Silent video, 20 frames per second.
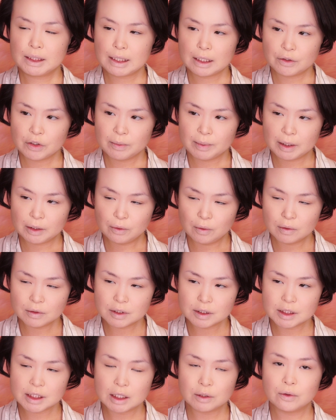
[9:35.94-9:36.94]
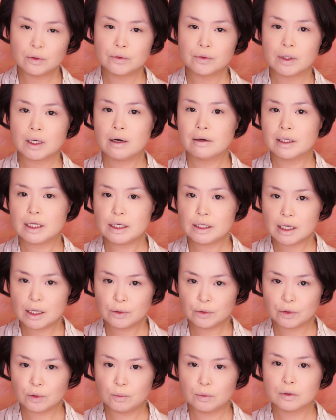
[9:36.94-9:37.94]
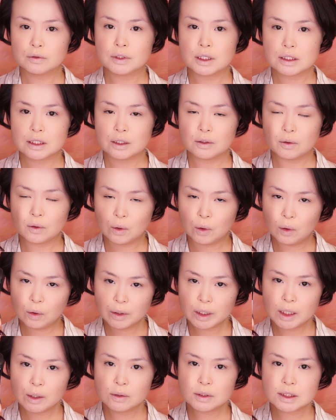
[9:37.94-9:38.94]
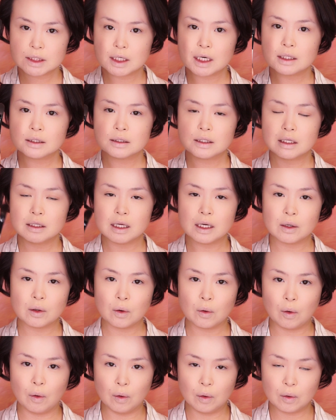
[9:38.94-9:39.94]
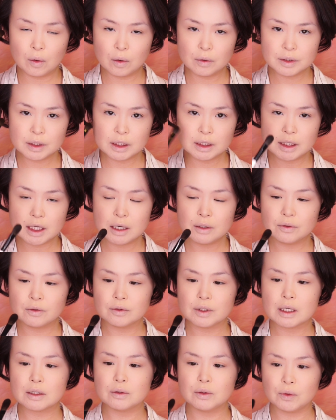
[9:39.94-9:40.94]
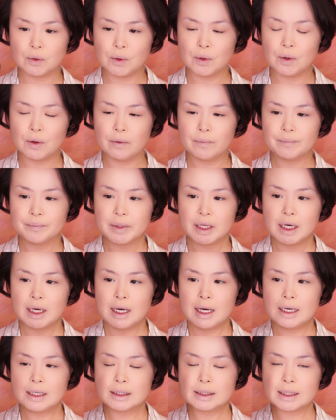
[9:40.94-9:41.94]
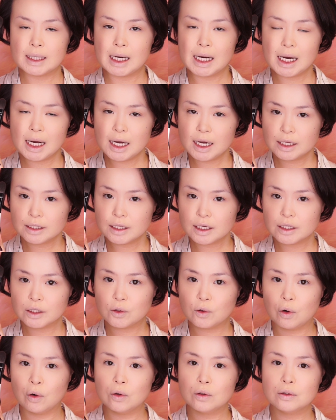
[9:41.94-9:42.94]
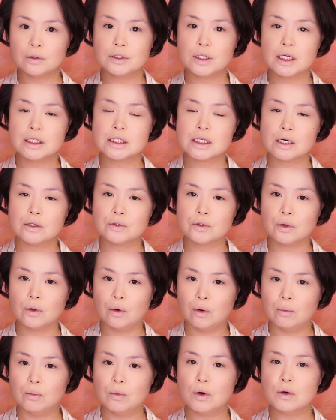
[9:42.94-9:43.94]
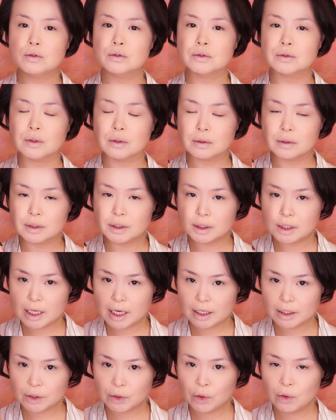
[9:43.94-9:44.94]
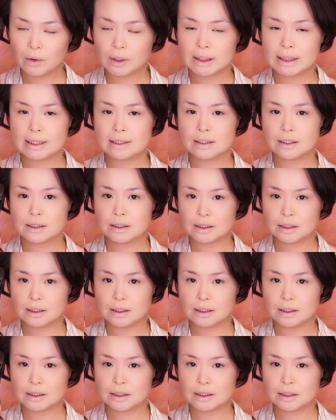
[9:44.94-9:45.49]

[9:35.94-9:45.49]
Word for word: あ、例えばノーズシャドウとかはねいけると思うんですけどこれを使ってねここに入れるとなるとかなり濃く出ちゃうと思うので今日はです